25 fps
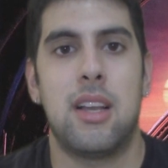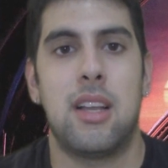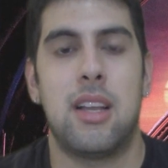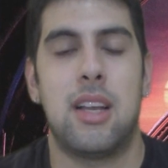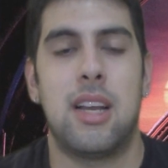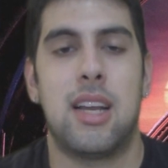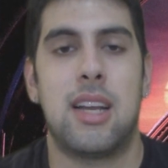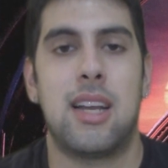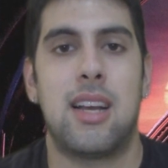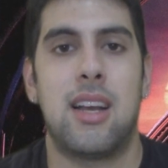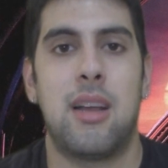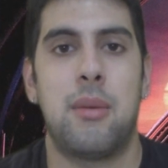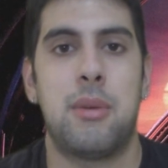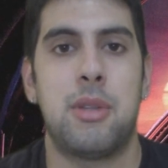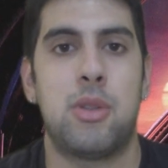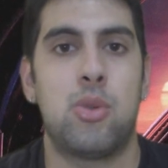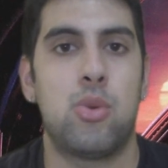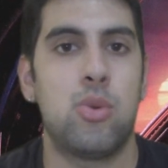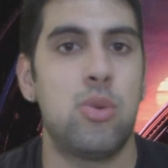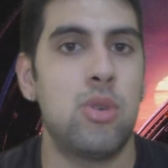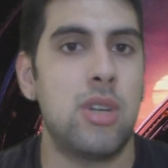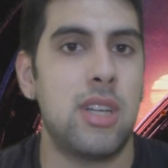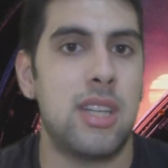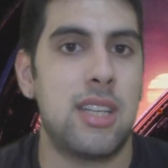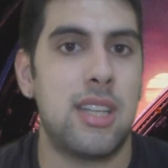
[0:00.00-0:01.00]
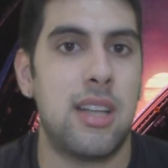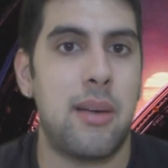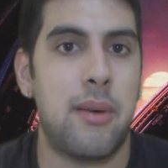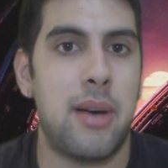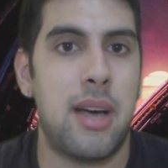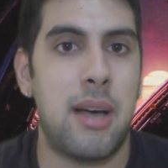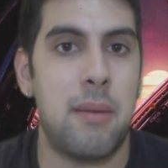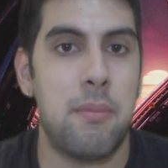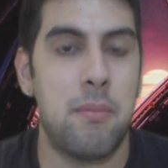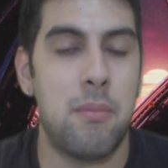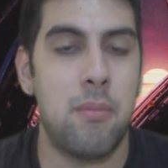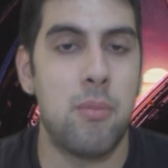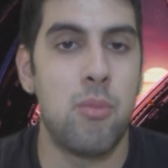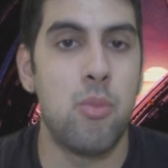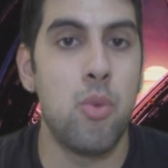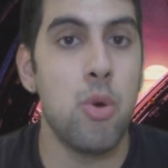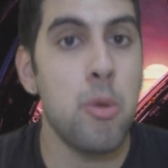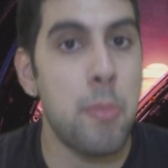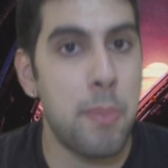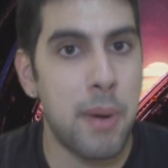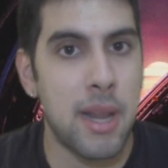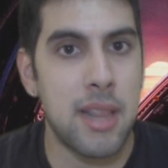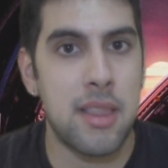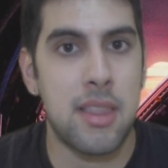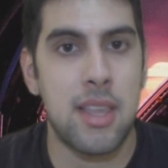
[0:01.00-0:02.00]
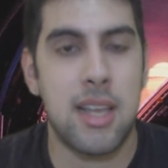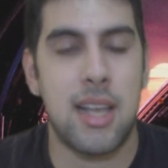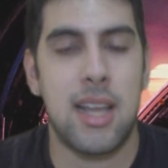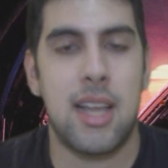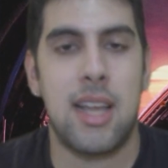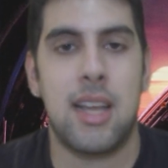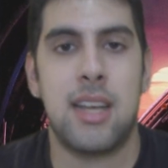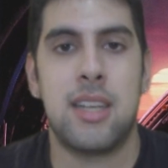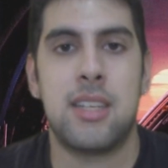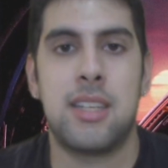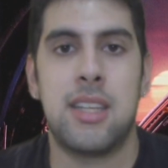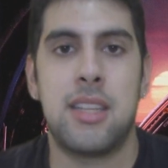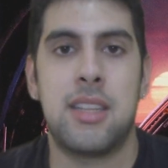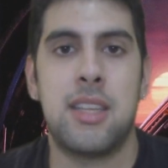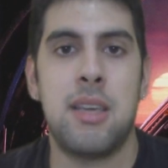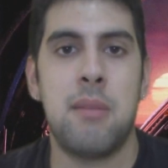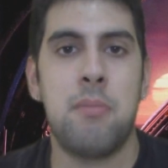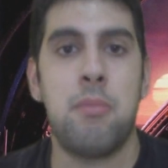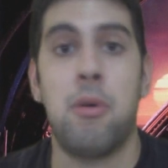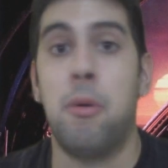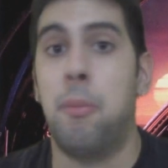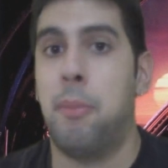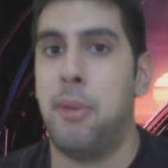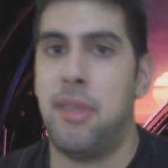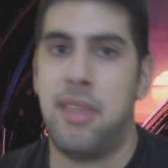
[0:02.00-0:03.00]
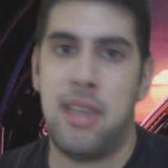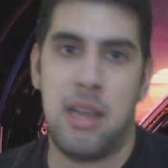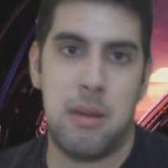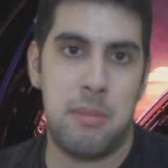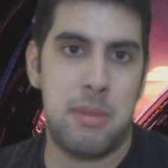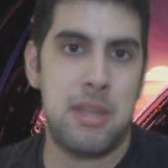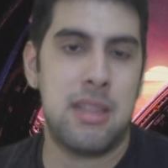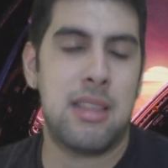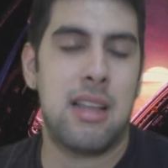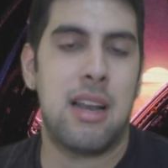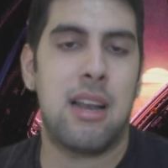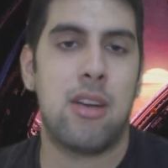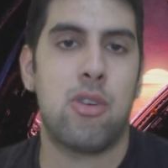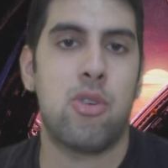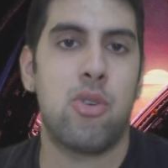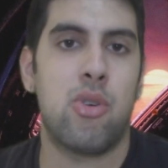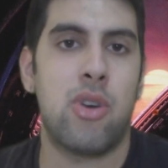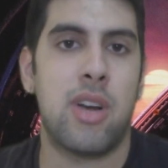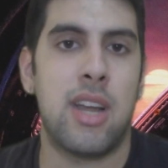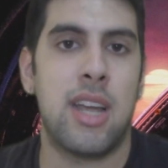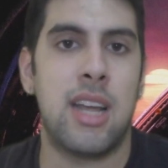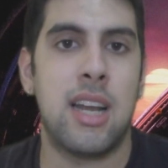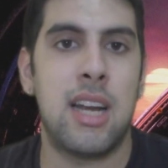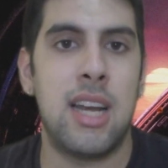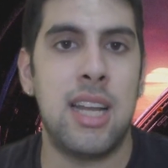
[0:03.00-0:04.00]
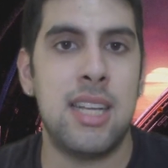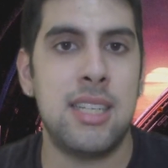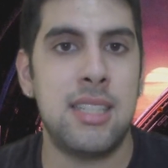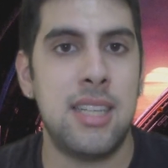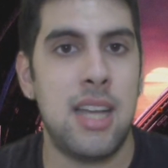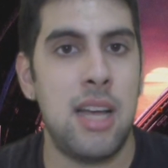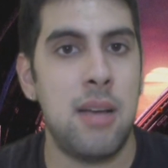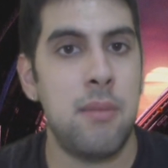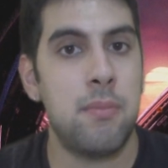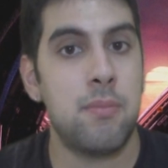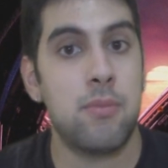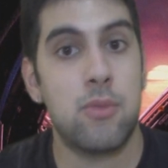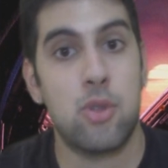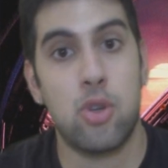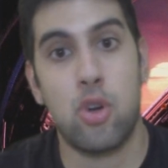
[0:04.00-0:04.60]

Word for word: Eh, la esclavitud que estaba muy practicada en ese tiempo, especialmente en la corona inglesa,